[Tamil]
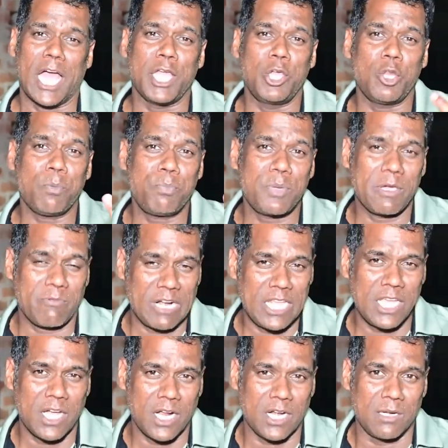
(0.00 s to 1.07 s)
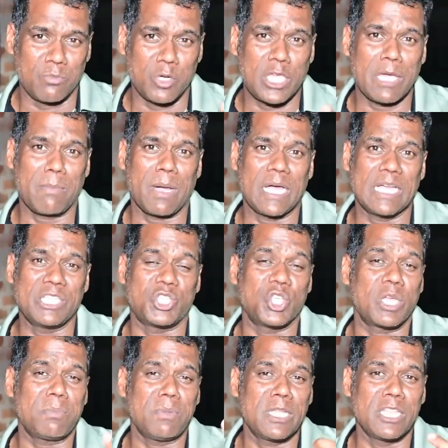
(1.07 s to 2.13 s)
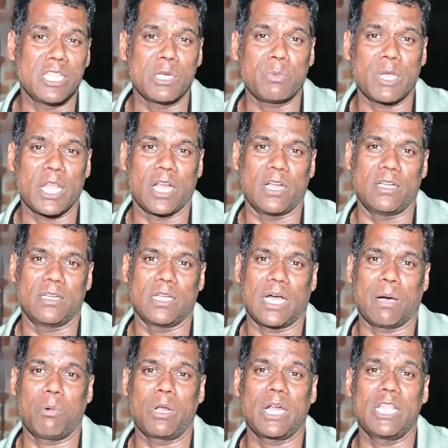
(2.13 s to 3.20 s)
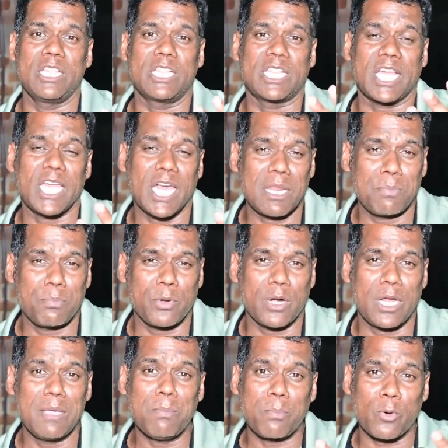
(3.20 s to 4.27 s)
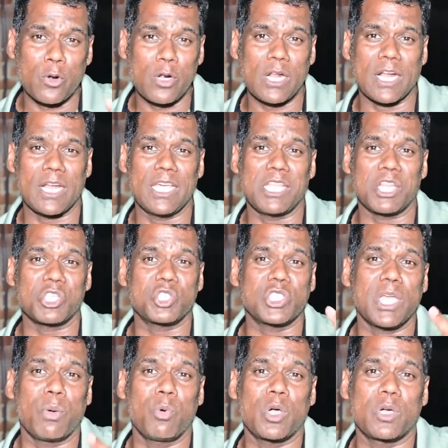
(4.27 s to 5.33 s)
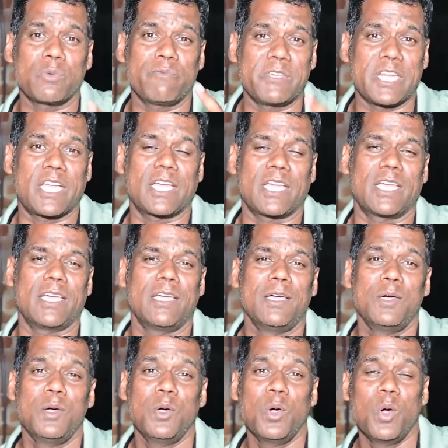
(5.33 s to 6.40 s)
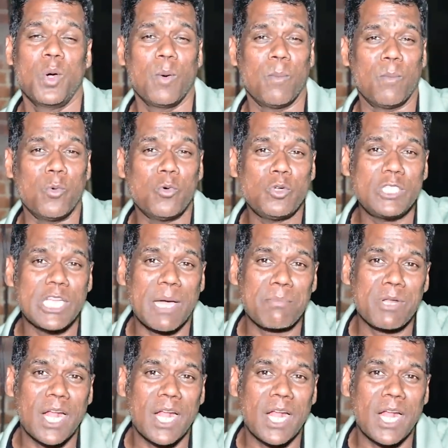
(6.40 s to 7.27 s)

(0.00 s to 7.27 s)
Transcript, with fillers: ஐரோப்பிய வணிகங்கள் முக்கியமாக ஜெர்மன் நிறுவனங்கள் அவர்களது தயாரிப்புகளை பொருட்களை ரஷ்யாவுக்கு விற்க மூன்றாம்